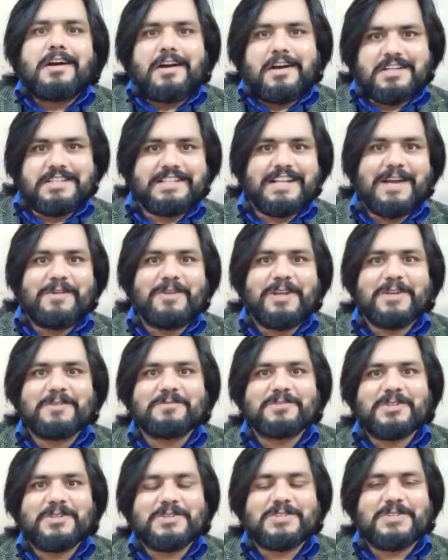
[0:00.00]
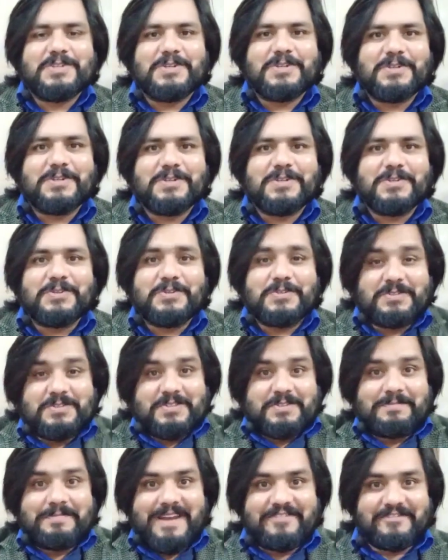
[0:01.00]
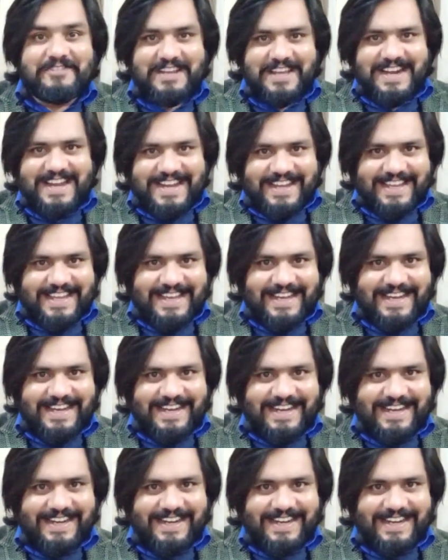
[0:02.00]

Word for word: अस्सलाम वालेकुम दोस्तों मैं फिर आ गया